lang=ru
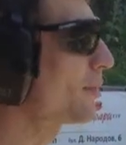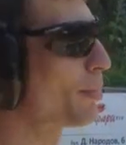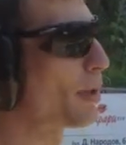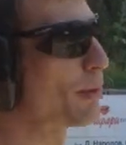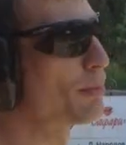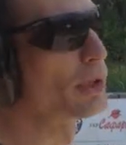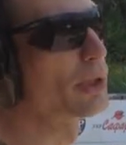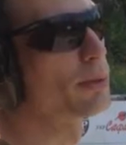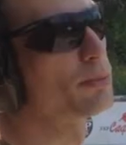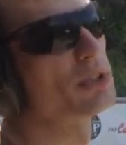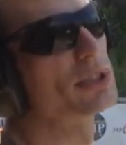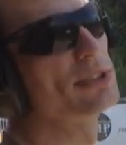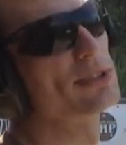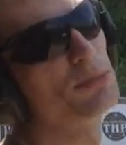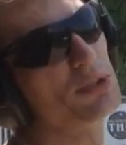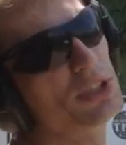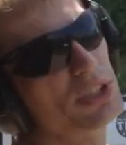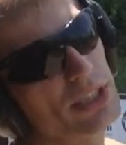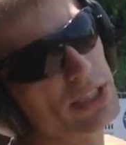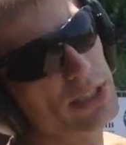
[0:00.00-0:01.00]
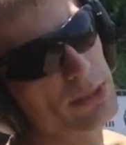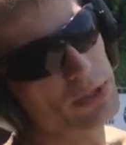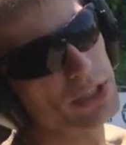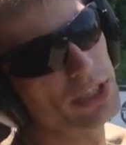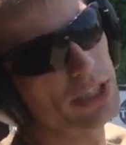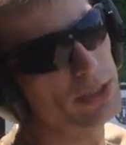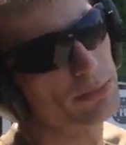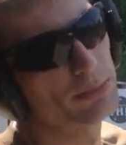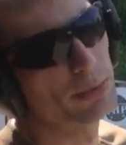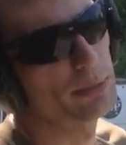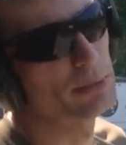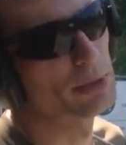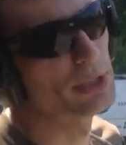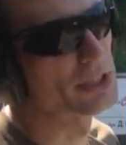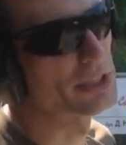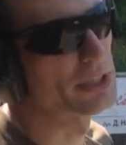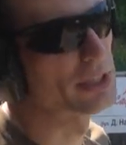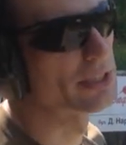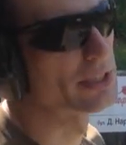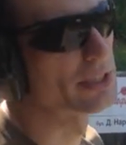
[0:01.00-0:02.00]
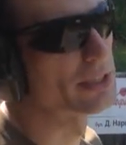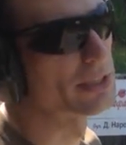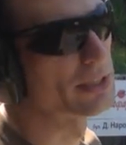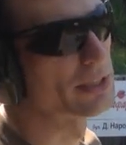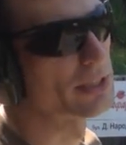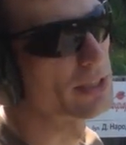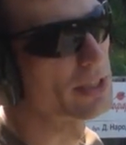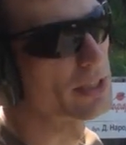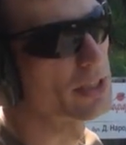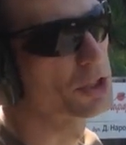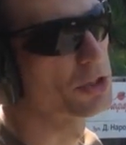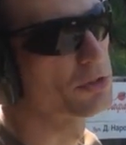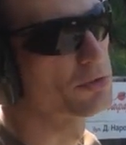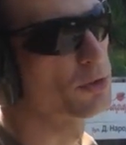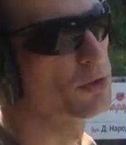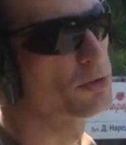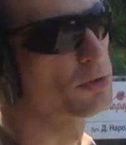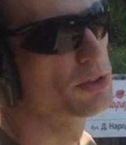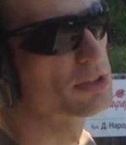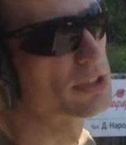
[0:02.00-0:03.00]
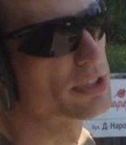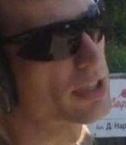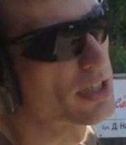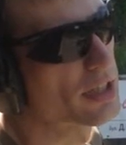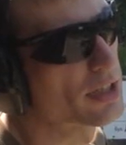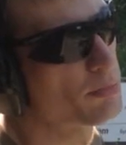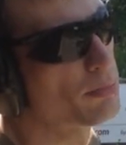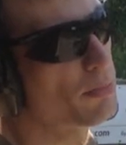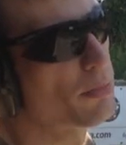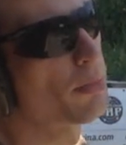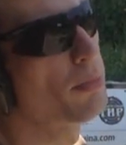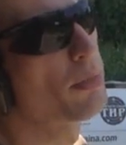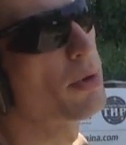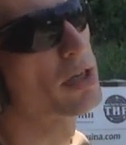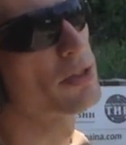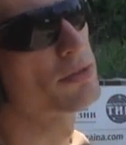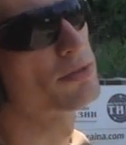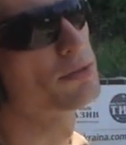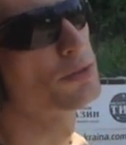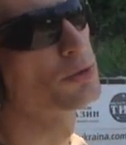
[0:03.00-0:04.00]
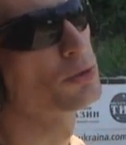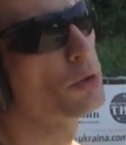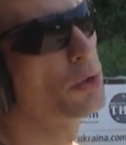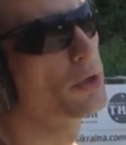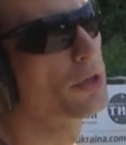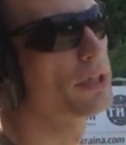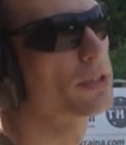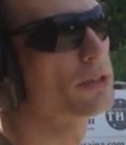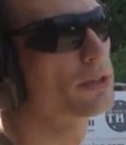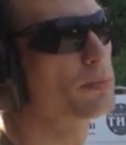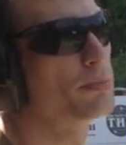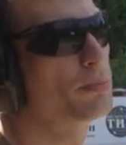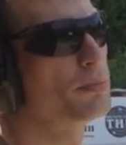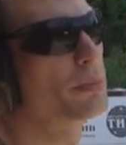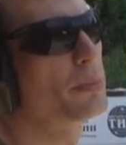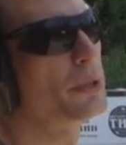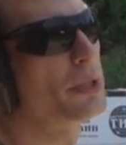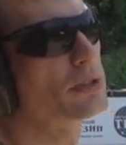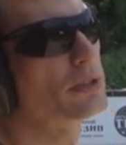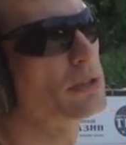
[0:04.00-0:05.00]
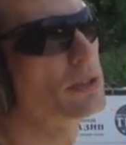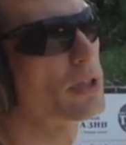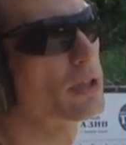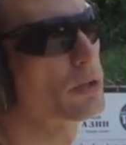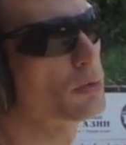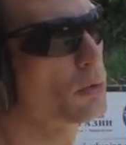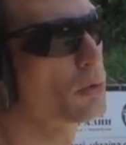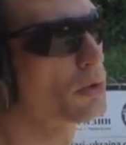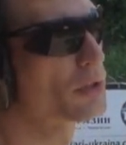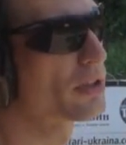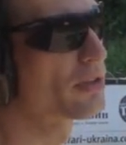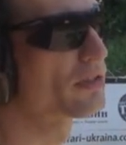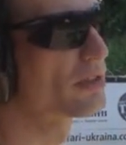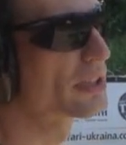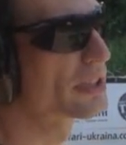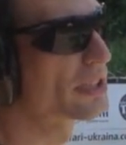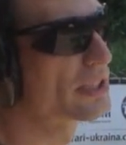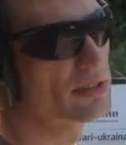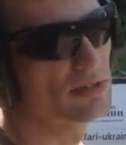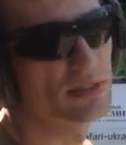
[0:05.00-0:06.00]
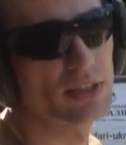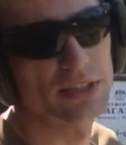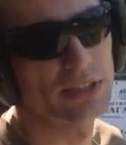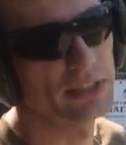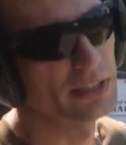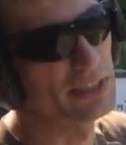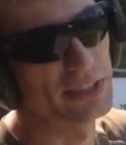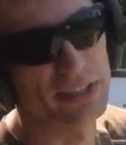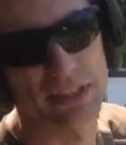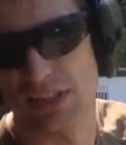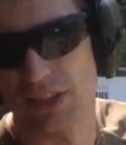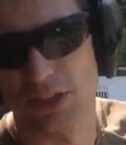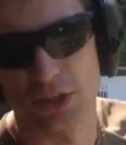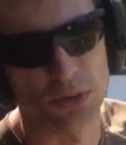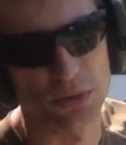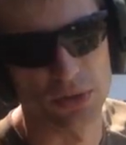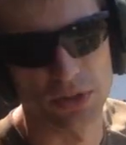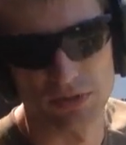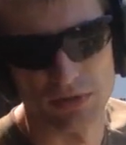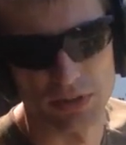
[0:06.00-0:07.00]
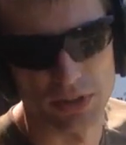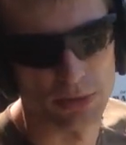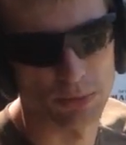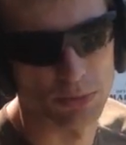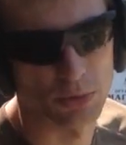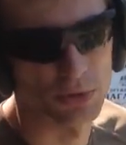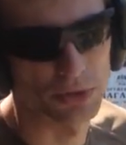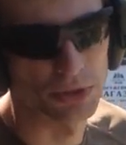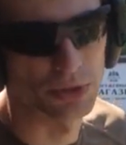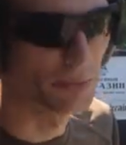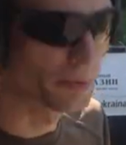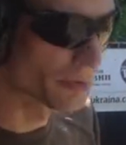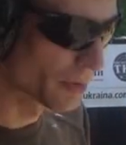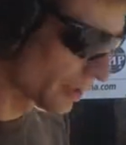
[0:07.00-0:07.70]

По-моему, если мне не изменяет память, это расшифровывается как морфлорид пеларгоновой кислоты или что-то в этом роде.